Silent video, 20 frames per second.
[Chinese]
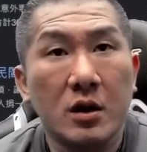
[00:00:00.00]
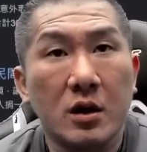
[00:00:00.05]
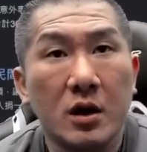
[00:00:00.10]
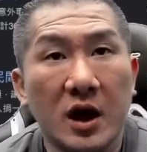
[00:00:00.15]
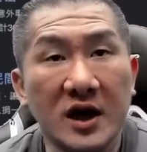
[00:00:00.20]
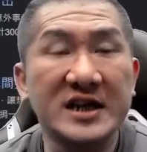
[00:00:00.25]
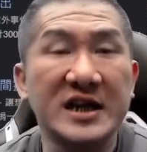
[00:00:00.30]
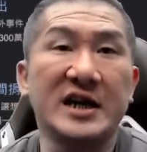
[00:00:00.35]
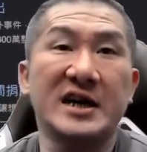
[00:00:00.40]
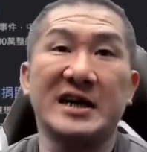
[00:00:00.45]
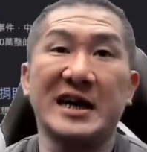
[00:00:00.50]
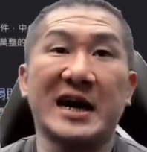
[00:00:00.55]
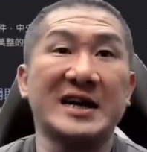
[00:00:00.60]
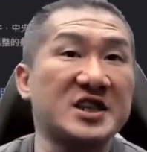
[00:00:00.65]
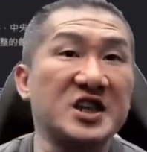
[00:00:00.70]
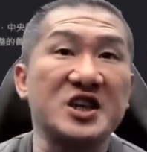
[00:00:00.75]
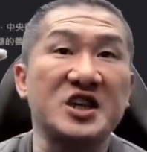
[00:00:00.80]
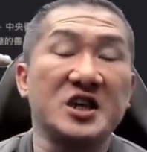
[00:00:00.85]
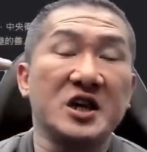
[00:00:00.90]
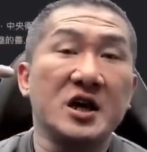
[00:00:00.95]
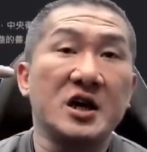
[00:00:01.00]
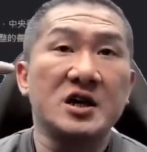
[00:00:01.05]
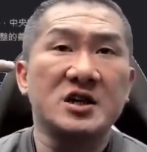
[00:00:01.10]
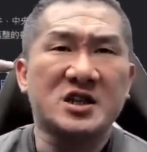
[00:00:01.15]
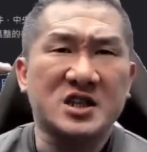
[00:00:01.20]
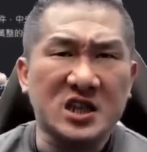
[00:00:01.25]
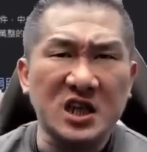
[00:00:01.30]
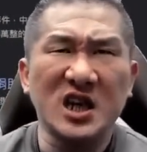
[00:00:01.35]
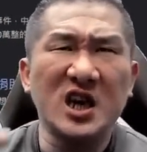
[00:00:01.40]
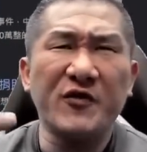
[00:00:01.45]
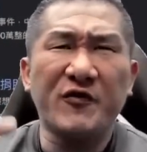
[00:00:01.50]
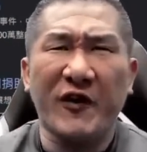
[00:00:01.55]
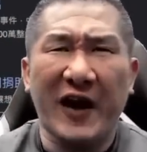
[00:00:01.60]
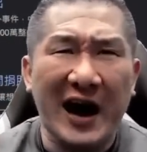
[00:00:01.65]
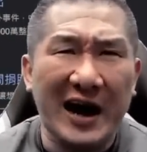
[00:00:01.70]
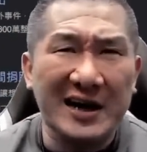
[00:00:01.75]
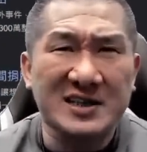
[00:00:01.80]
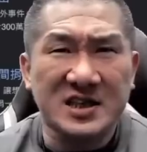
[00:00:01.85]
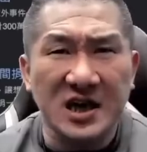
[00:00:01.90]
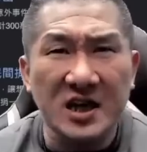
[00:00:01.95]
而且你还是以司
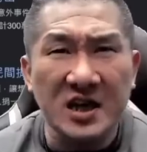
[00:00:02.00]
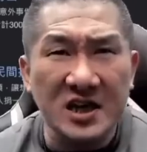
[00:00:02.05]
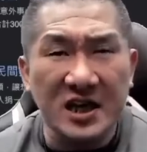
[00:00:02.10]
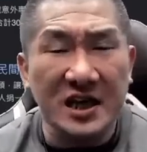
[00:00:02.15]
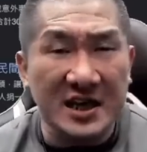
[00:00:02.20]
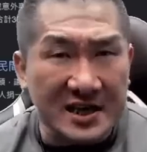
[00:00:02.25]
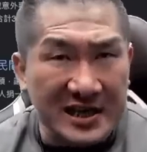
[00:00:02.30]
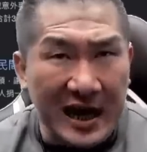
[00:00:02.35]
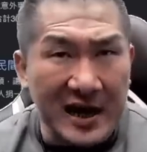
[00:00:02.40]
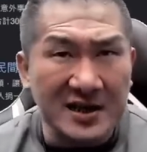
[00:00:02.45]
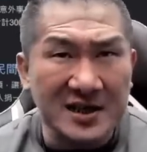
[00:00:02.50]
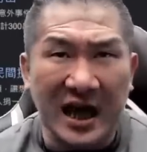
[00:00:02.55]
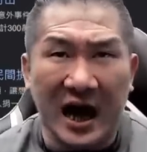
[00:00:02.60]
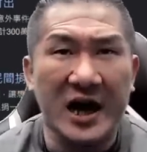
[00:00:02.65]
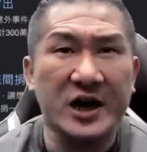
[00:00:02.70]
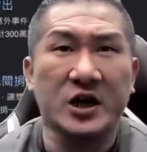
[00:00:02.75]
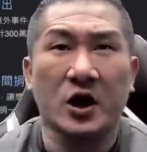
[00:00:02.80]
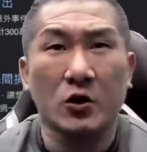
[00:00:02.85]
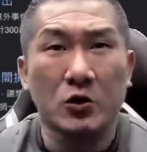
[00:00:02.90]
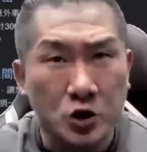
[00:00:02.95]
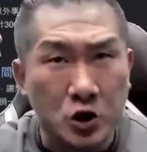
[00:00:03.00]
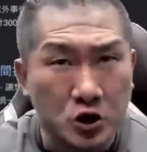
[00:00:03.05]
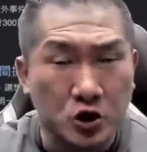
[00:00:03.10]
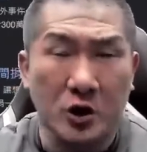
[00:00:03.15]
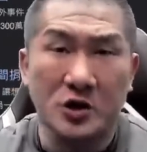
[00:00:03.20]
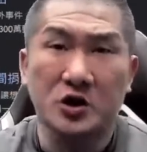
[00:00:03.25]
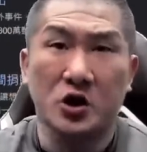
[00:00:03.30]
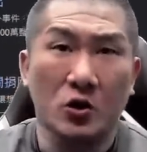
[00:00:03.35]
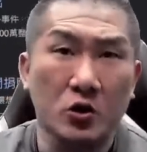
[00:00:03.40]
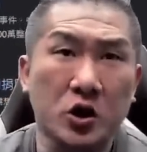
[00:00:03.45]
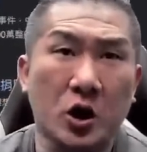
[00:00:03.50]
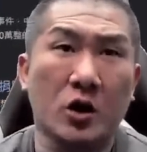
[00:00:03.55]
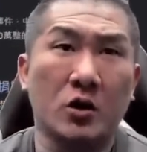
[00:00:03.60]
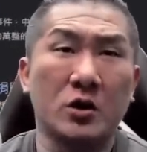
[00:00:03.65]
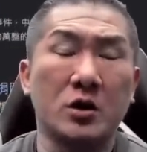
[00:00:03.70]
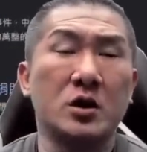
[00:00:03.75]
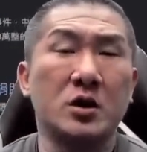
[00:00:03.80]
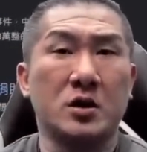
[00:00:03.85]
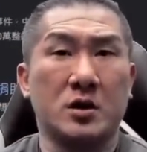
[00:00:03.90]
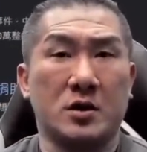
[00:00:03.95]
法正义当抬头去选总统，